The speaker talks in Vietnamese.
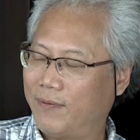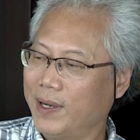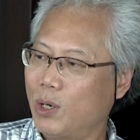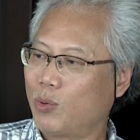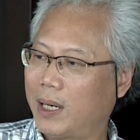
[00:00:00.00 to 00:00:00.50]

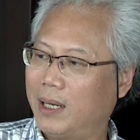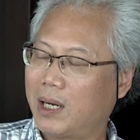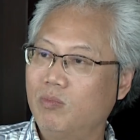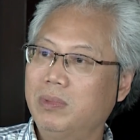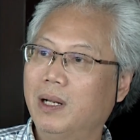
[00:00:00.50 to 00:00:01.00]
với điều kiện là
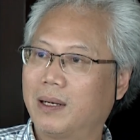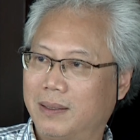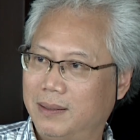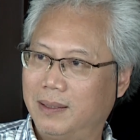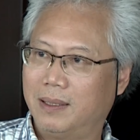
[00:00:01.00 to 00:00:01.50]
không được
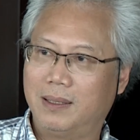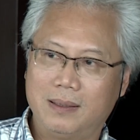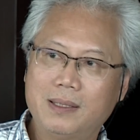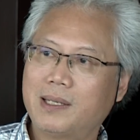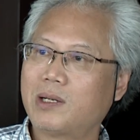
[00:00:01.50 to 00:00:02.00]
ờ,
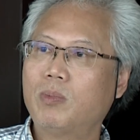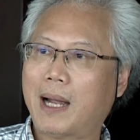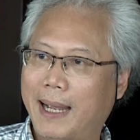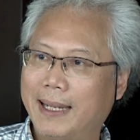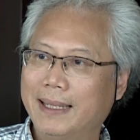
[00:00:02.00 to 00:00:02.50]
đưa ra công khai